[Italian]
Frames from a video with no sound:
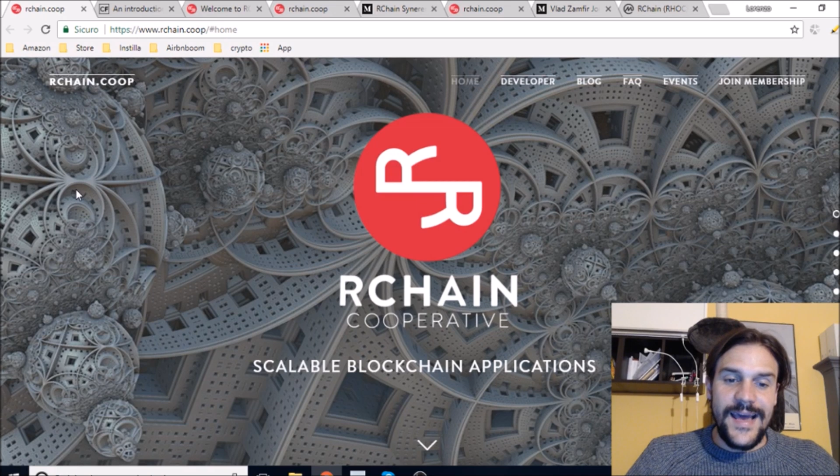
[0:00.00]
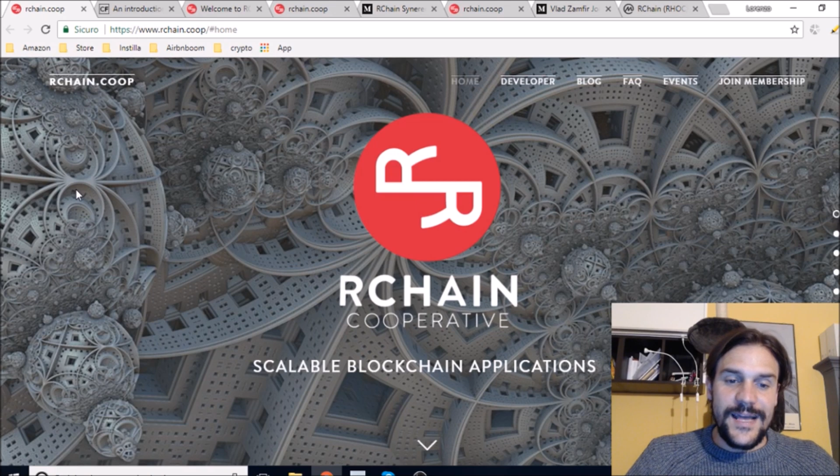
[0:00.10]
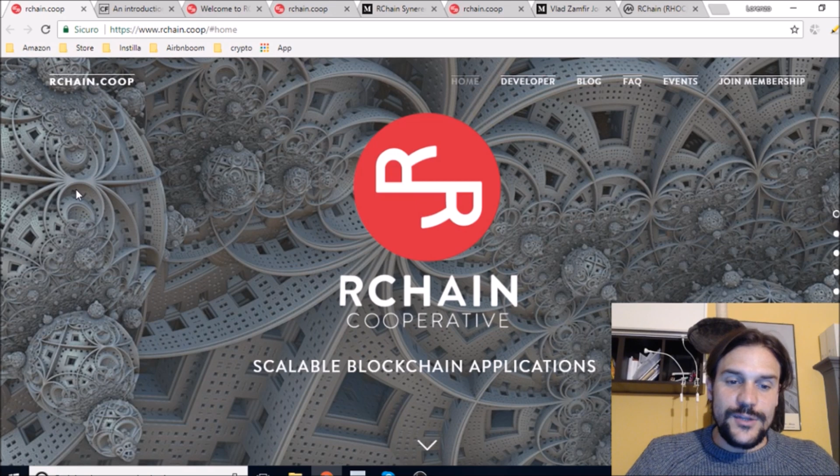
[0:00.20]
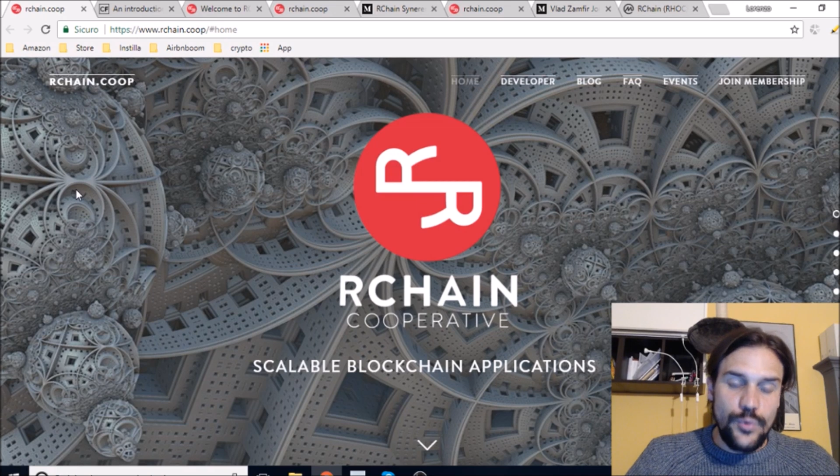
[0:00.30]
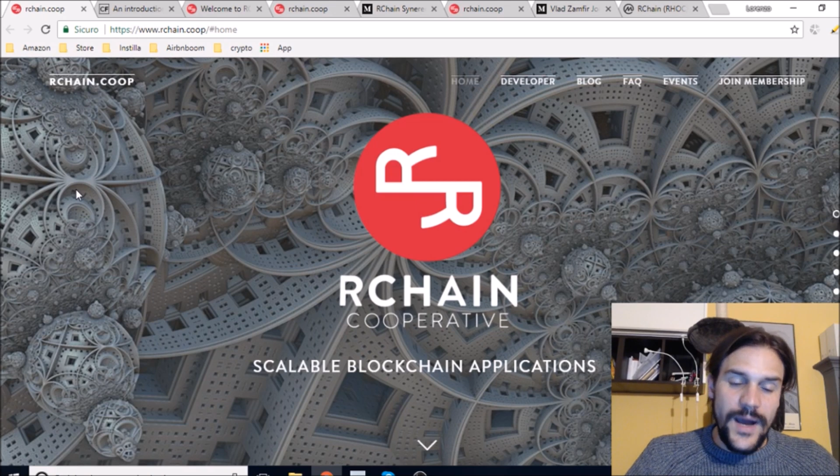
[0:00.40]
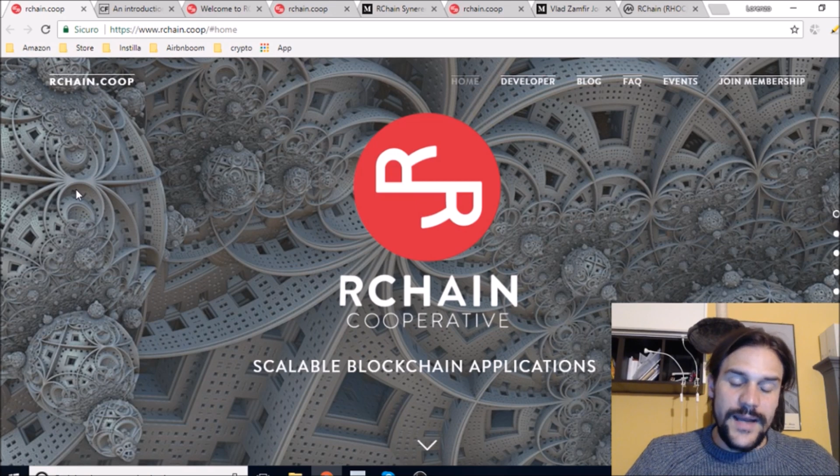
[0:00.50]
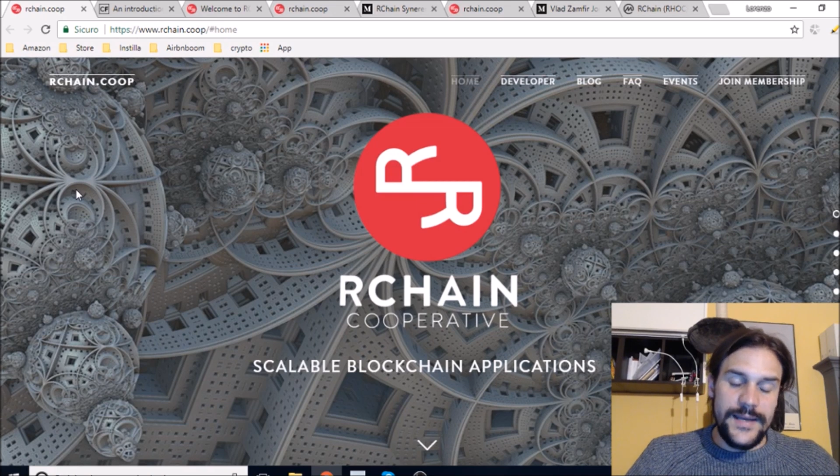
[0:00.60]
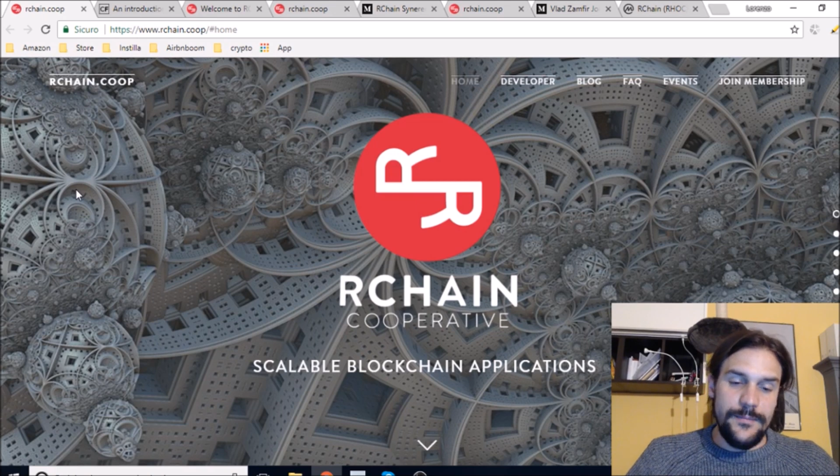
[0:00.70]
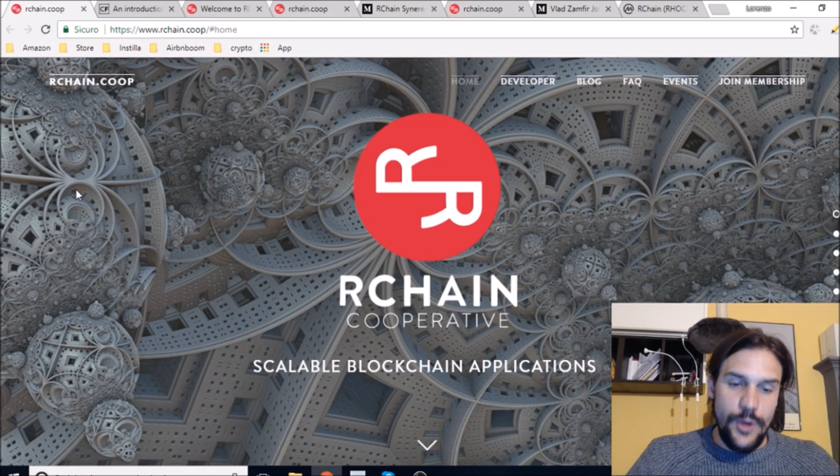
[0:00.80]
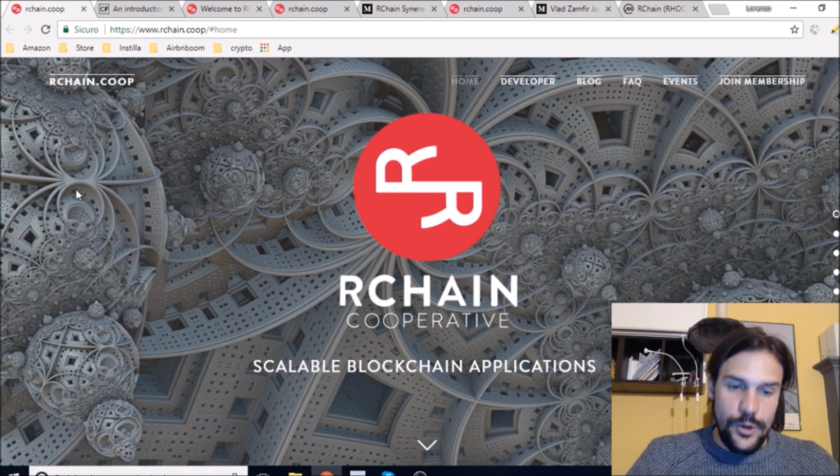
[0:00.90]
attuali
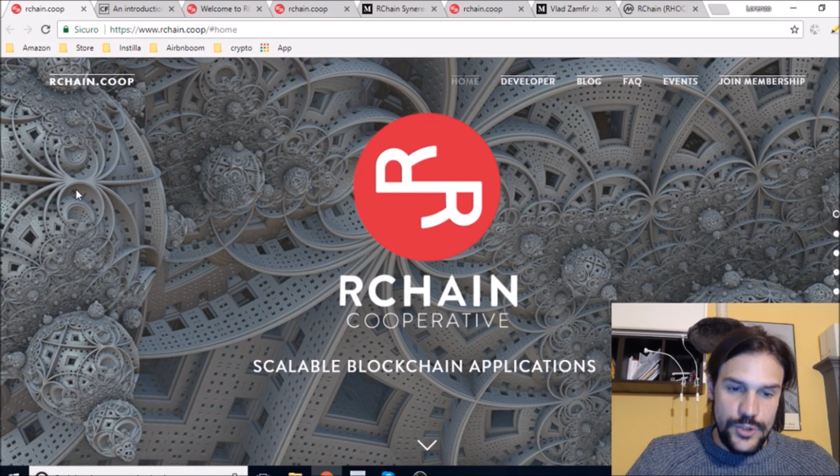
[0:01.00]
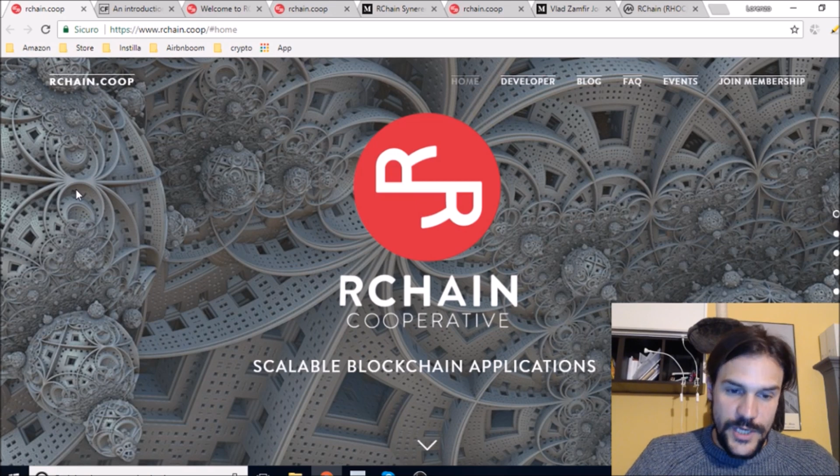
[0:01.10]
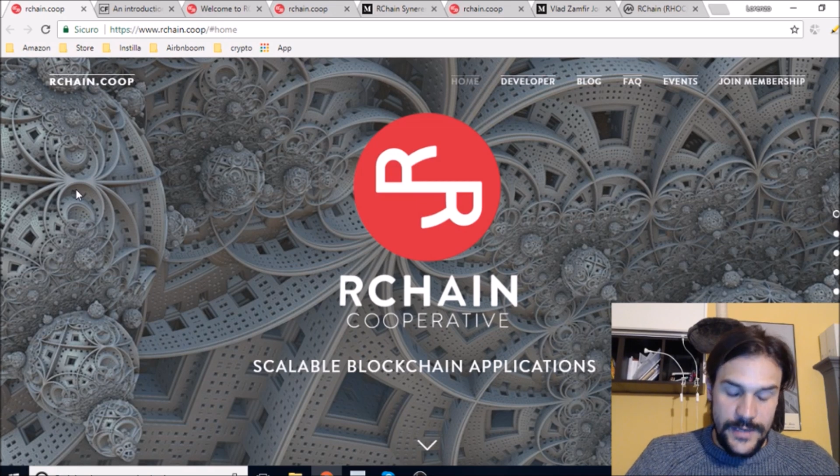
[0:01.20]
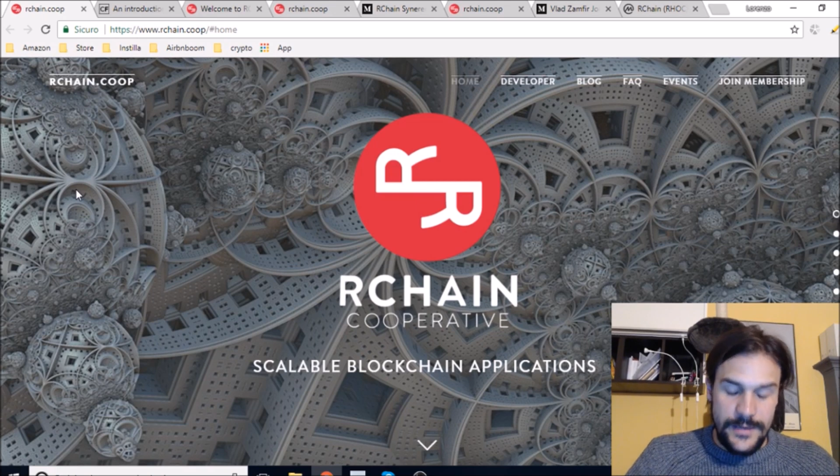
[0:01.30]
blockchain.